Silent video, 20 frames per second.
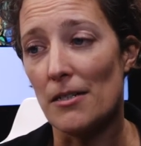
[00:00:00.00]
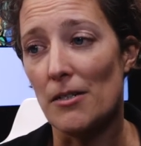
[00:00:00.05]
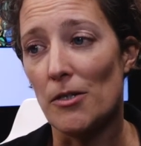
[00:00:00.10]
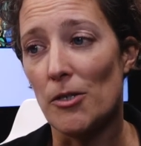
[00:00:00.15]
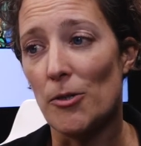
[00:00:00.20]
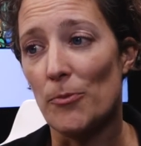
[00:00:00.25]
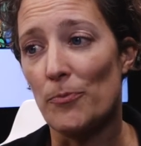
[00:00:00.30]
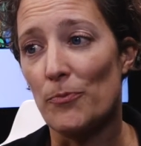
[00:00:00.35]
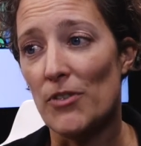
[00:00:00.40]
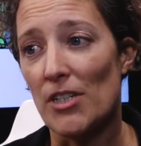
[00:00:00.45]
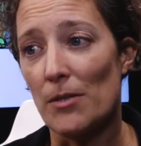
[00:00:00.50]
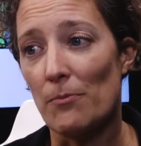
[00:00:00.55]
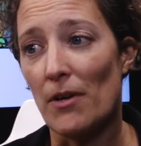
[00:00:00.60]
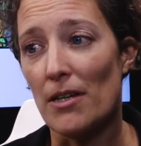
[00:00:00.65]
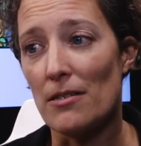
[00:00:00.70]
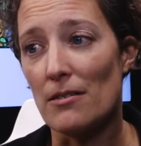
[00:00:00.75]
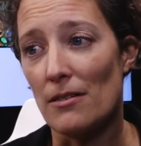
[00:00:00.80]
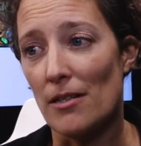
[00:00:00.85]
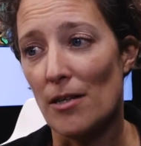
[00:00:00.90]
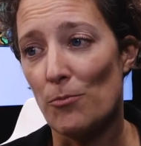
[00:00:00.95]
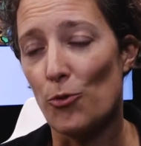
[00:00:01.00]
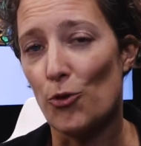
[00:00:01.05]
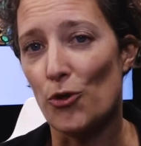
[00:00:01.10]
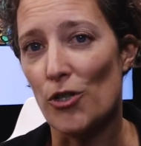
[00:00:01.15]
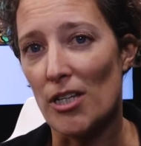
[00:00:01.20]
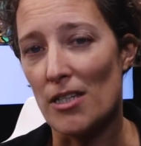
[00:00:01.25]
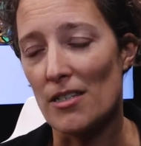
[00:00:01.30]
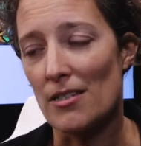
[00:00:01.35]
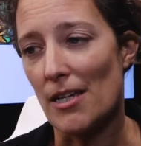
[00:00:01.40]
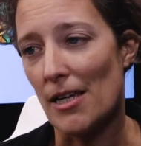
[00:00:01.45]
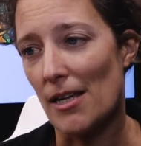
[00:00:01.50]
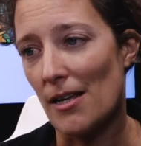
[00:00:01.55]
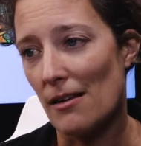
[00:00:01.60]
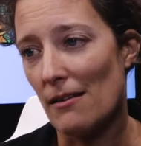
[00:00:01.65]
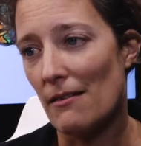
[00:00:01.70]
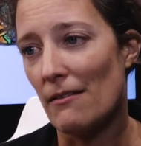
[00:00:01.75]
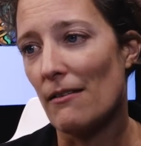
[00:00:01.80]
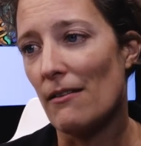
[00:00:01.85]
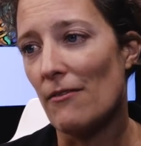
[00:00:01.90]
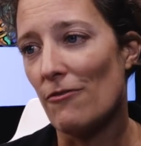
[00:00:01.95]
Ähm, die Masse der
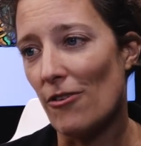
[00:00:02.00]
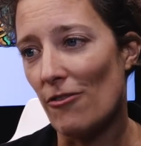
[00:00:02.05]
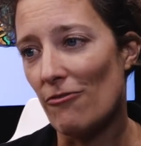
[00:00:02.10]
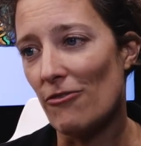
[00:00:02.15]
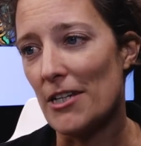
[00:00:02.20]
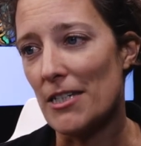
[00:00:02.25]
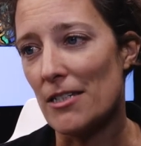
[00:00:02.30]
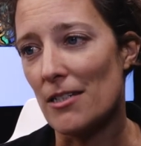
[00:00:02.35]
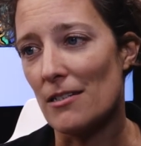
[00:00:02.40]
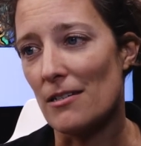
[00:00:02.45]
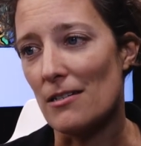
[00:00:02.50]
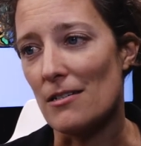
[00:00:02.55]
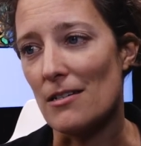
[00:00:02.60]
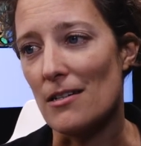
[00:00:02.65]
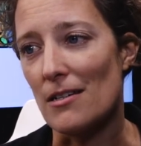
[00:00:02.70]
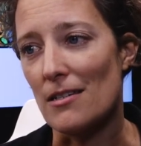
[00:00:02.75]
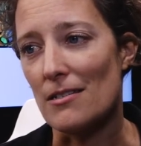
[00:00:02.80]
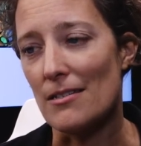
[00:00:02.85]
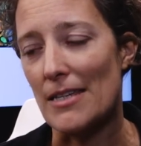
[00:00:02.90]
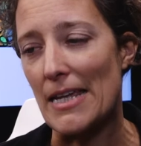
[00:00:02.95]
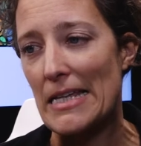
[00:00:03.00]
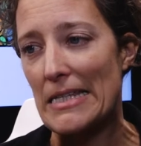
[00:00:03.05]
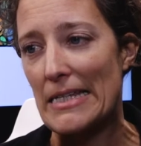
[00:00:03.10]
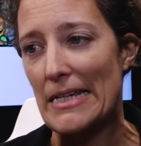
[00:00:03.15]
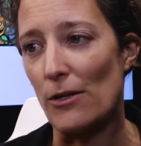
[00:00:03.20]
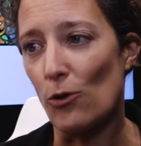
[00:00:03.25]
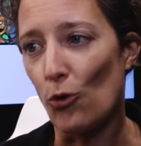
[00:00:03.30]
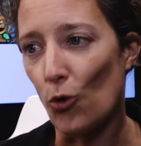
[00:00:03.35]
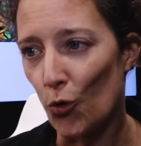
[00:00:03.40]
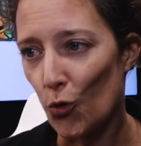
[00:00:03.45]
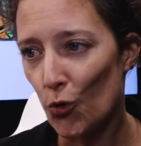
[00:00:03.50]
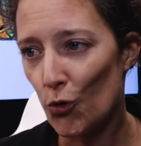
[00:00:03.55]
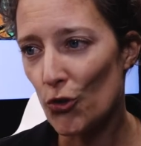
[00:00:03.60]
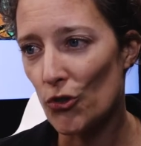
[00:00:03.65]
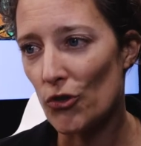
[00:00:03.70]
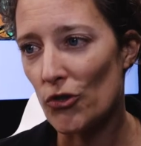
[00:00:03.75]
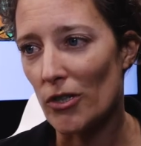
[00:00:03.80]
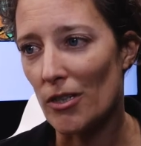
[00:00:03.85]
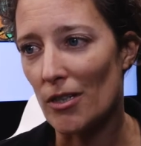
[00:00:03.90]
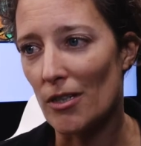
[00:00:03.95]
potenziellen Verpflichteten ist sehr, sehr
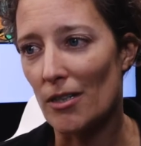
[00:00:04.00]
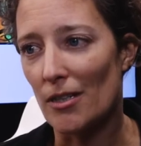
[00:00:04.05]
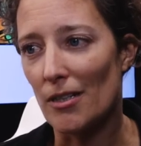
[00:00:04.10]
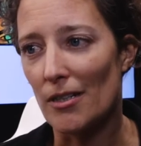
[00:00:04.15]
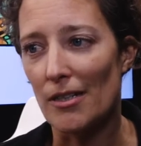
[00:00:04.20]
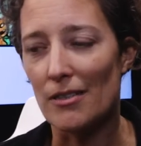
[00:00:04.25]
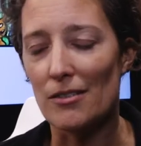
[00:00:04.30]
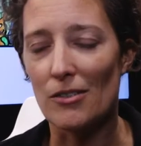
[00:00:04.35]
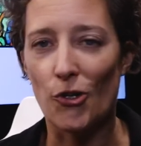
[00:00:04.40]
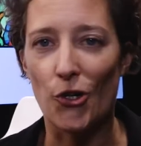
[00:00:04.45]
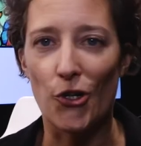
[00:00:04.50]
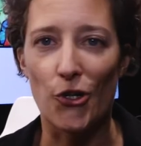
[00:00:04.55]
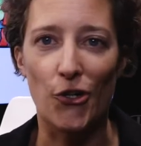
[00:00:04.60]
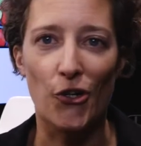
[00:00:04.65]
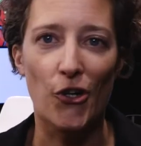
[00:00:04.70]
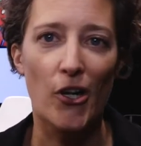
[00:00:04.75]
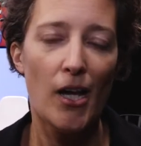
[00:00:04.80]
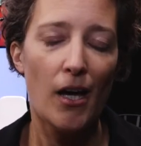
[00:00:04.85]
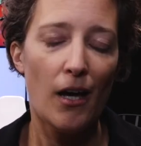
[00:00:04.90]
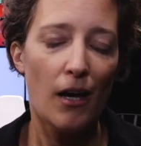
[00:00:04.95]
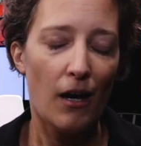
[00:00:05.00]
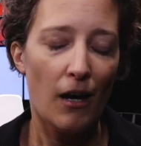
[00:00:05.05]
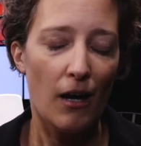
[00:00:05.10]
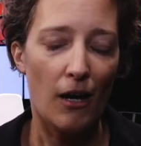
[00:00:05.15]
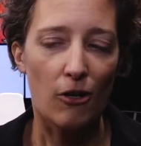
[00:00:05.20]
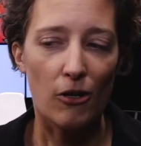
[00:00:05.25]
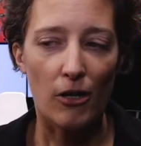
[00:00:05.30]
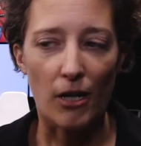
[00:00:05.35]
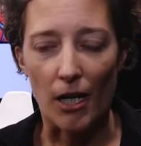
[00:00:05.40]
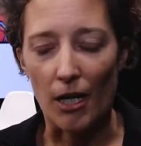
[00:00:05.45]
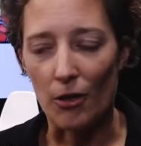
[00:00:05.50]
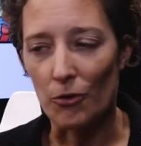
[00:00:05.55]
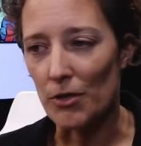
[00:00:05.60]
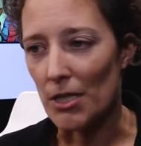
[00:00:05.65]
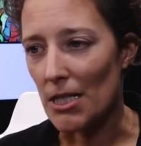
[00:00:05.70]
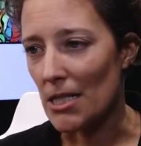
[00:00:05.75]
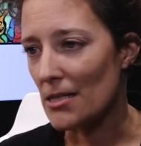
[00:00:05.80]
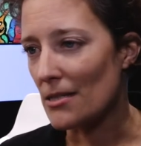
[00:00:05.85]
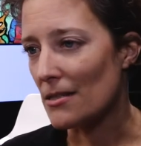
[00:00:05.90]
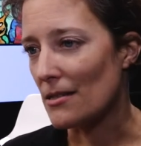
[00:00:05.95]
groß. Äh, das können auch
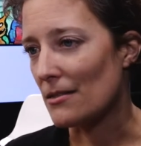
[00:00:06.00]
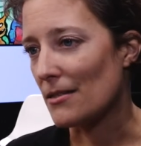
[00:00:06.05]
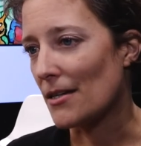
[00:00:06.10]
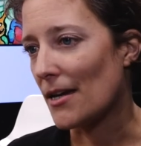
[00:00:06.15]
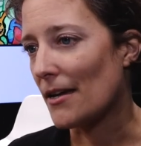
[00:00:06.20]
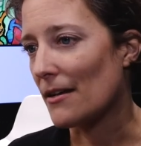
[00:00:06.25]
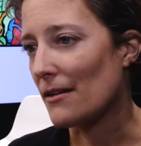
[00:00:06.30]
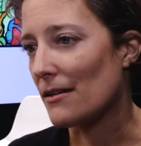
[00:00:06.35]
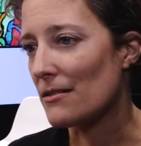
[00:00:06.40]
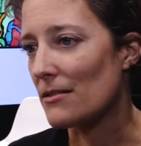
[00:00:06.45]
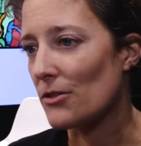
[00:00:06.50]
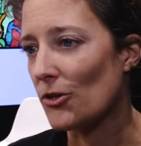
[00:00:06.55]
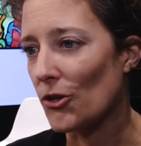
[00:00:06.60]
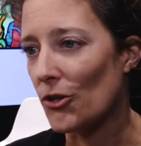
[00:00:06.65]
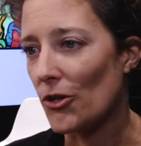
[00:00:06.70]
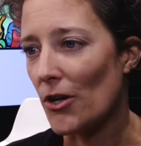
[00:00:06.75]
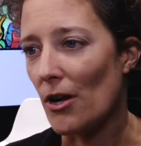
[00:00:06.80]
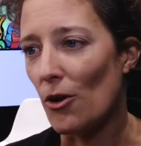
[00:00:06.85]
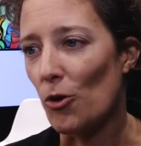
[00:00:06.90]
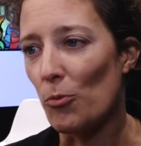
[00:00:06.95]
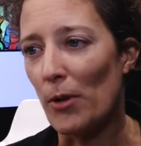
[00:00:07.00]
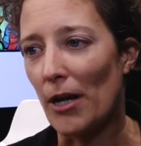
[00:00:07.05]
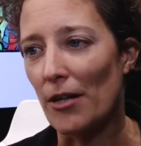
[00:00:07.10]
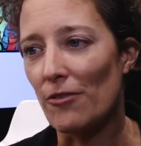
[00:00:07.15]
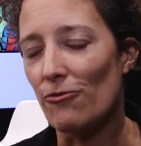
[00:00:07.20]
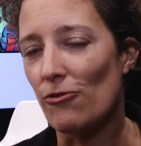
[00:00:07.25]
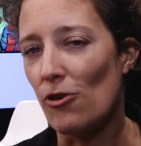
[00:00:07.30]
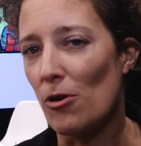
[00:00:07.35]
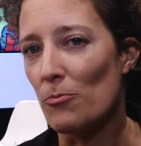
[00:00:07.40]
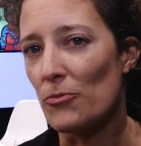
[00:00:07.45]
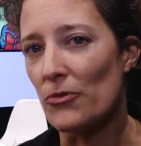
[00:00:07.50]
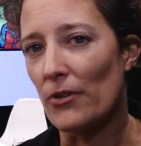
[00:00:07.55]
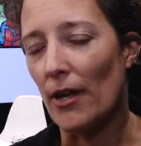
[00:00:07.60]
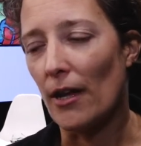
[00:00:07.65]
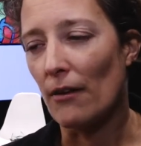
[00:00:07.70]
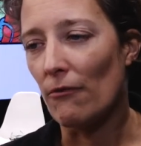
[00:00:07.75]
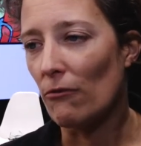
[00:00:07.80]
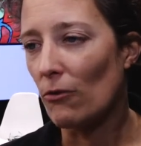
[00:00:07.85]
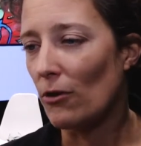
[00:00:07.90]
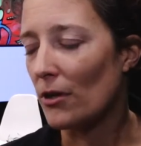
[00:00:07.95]
Cloud-Dienste sein, das können auch Plattformen
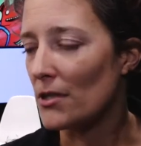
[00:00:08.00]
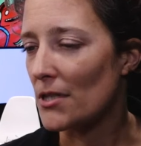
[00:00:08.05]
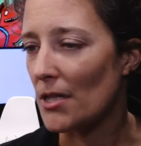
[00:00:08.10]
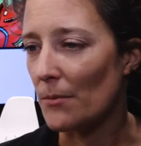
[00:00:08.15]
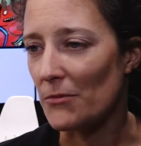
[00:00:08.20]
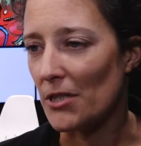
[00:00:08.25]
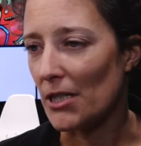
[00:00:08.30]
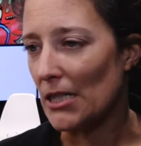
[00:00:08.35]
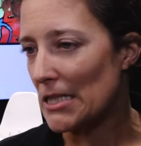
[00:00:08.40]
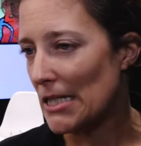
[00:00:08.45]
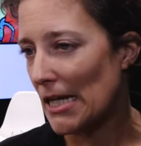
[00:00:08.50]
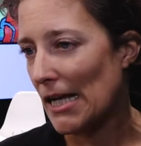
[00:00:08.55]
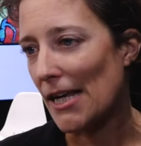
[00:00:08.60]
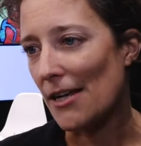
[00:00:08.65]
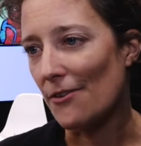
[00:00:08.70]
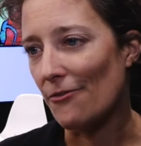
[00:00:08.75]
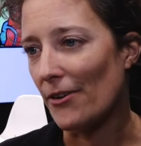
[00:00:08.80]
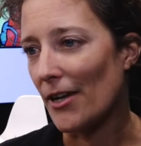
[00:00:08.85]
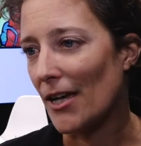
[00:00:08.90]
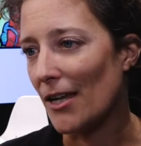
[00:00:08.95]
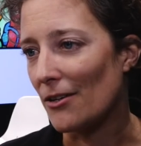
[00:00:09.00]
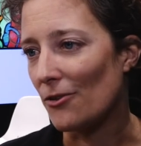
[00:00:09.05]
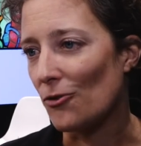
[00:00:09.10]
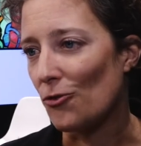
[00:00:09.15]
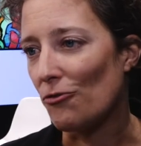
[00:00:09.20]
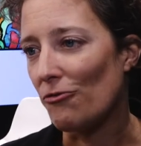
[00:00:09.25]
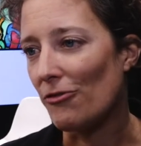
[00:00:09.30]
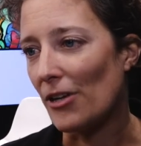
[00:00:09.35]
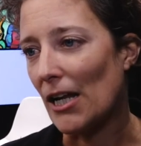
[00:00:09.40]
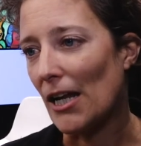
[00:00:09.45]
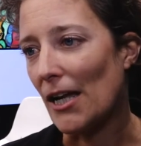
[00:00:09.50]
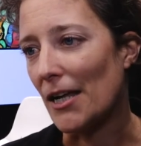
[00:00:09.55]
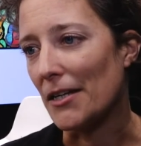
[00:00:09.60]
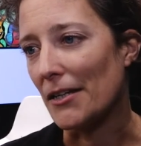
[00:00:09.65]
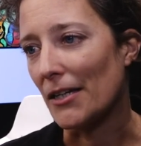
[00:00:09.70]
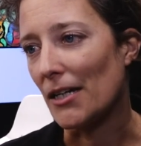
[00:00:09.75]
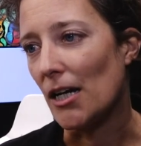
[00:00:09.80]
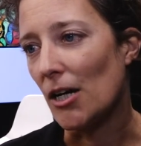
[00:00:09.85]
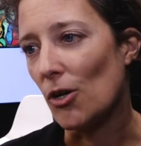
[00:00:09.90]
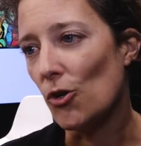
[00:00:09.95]
sein, wo Rezepte geteilt werden und viele
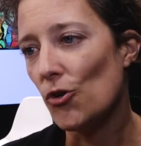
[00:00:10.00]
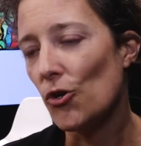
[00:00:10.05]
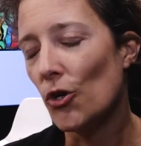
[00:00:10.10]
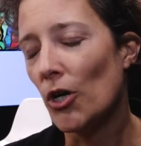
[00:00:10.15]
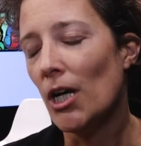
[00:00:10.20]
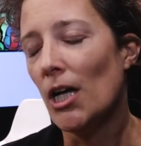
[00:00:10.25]
andere auch.